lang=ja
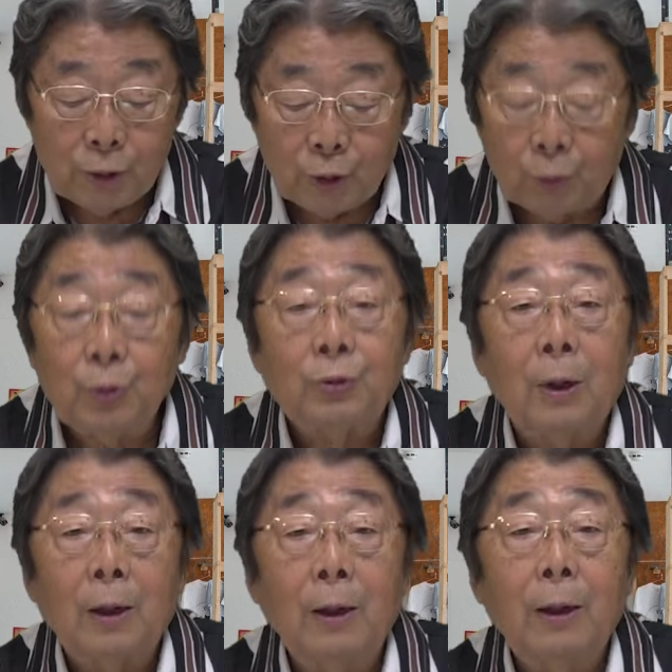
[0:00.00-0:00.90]
十分
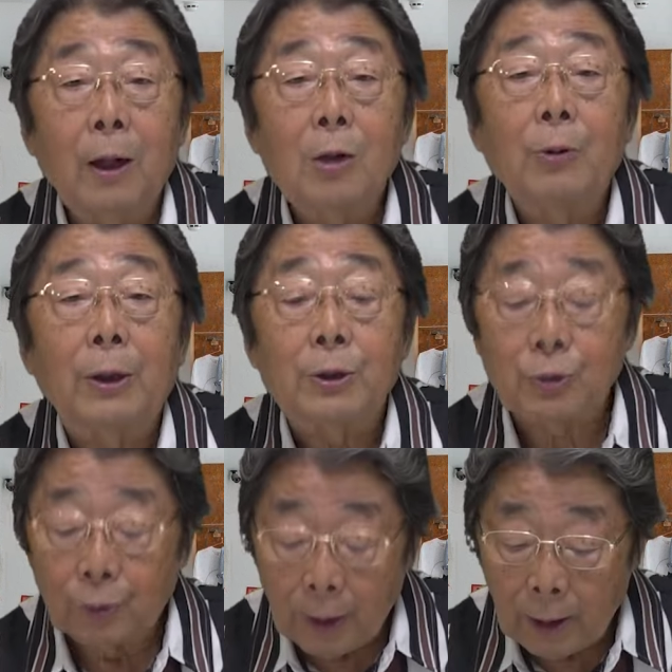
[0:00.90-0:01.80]
考えられるわけで
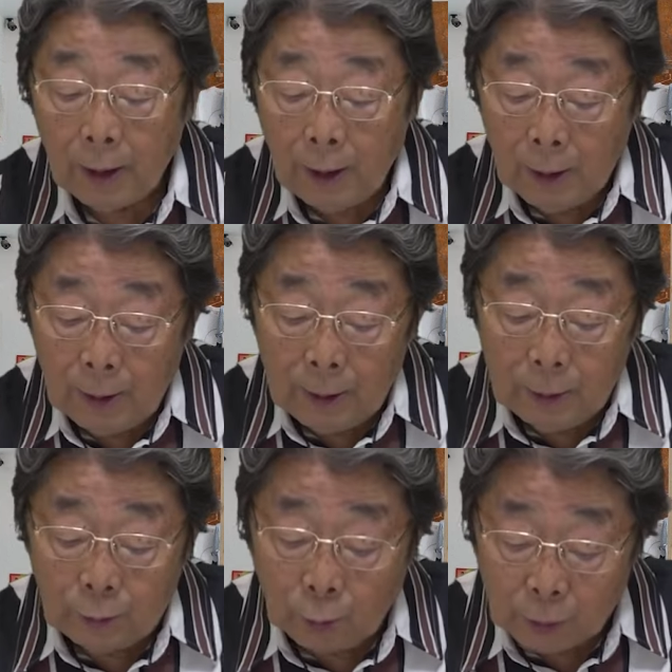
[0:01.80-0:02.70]
すよね。
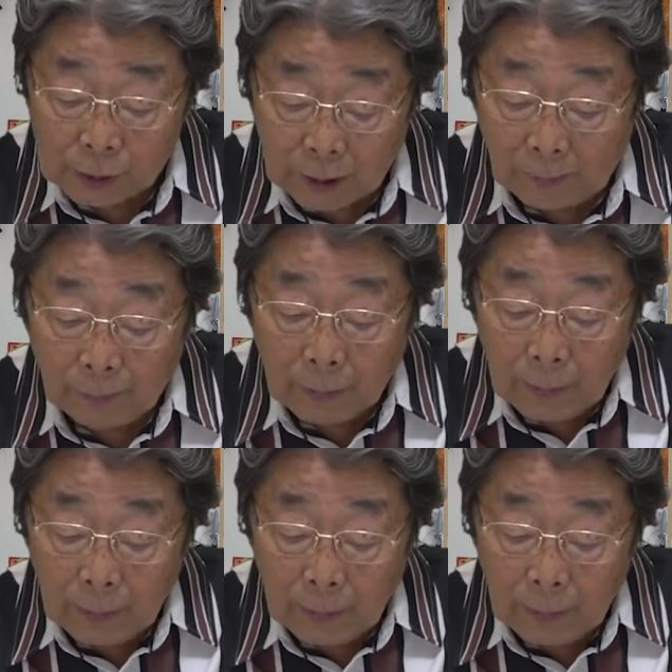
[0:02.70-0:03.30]
どうですか